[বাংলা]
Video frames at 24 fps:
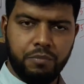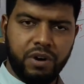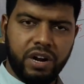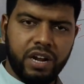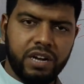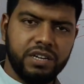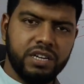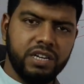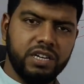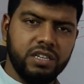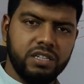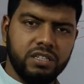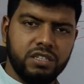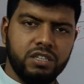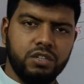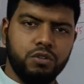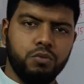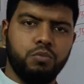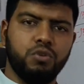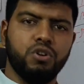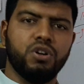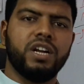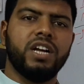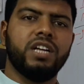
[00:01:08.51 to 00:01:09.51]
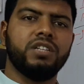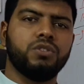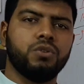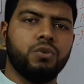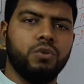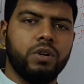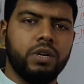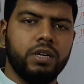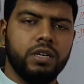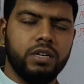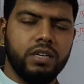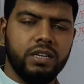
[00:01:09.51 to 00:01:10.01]
ব্র্যান্ড আইডেন্টির উপর কাজ
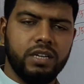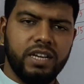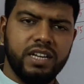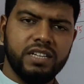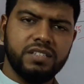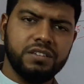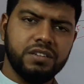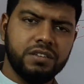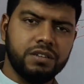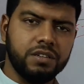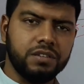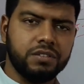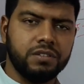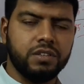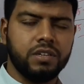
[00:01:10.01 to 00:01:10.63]
করেন এসেট্রা